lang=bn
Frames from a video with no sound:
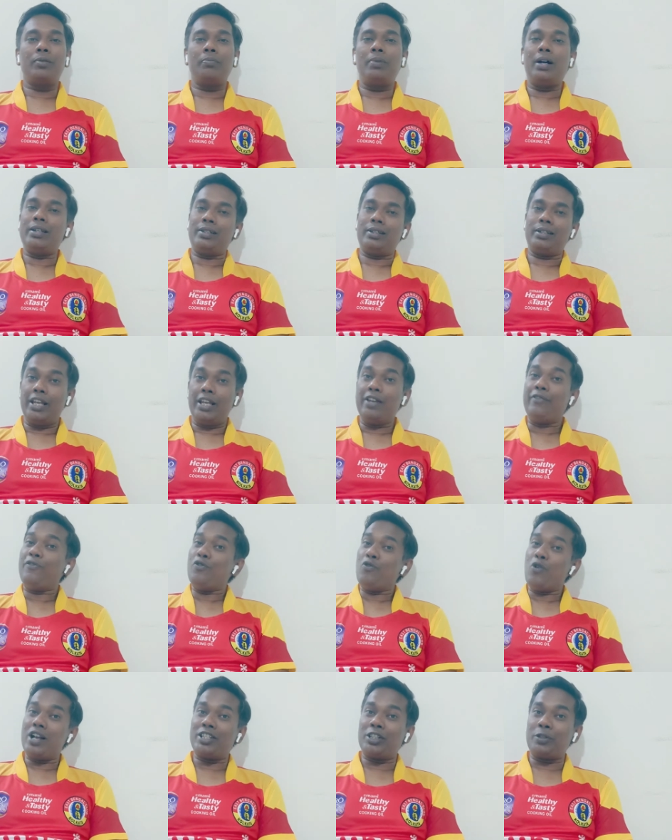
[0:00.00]
বাট ইফ
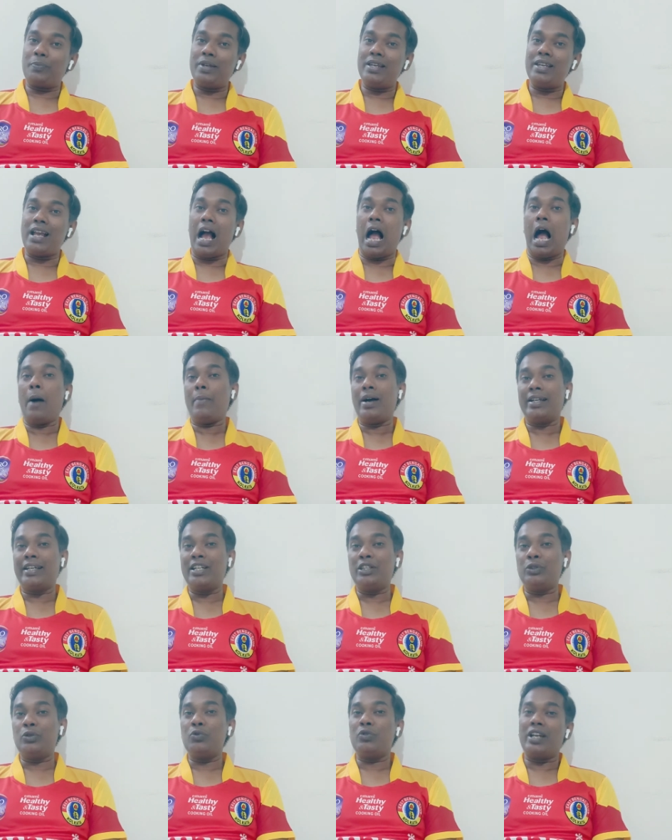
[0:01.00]
ইউ আস্ক মি আমার
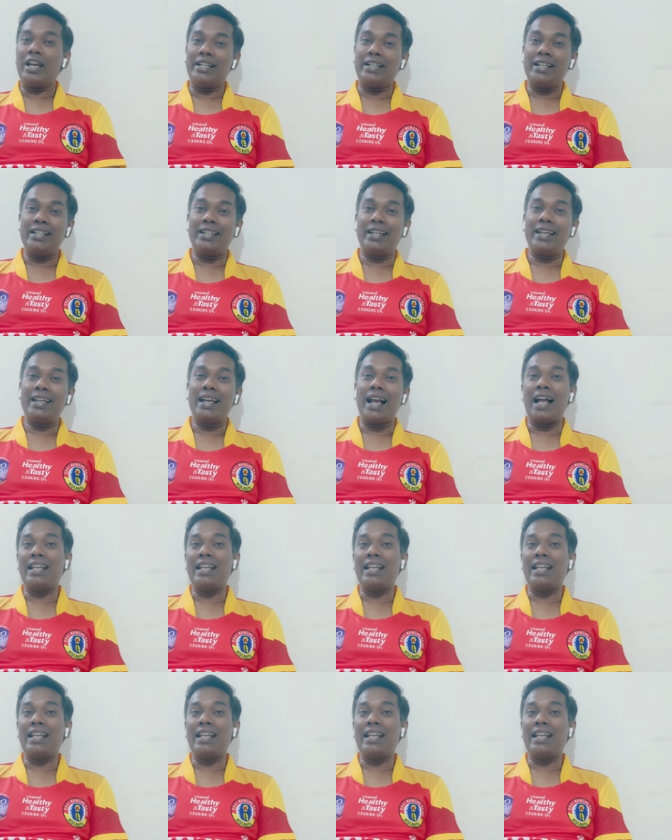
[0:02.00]
কিন্তু ক্লেটনকে